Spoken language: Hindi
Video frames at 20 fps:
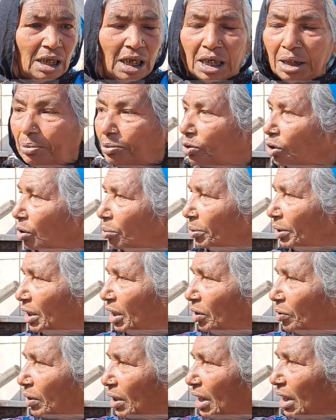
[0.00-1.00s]
अरे दो
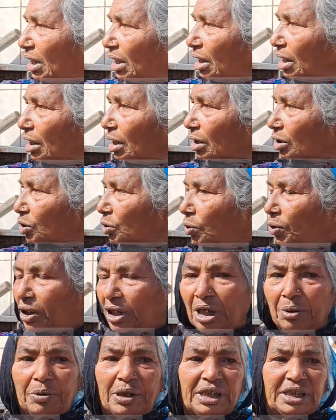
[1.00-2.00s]
महीने हो गए
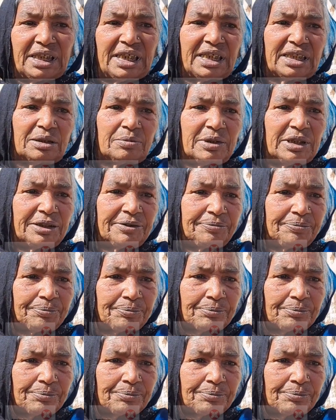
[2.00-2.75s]
छोड़ के भाज रहा जमा